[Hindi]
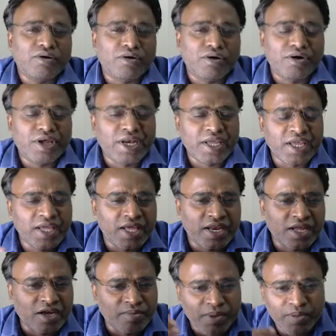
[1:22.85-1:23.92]
और इनकी
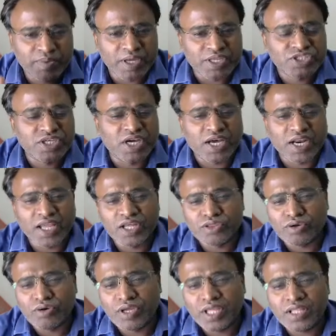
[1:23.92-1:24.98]
रिकवरी भी अच्छी आ रही है
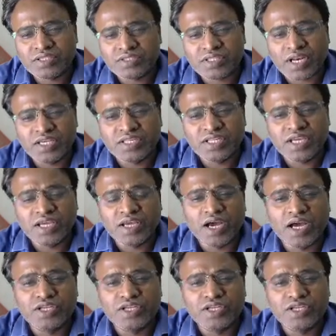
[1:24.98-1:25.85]
तो इस तरह इनकी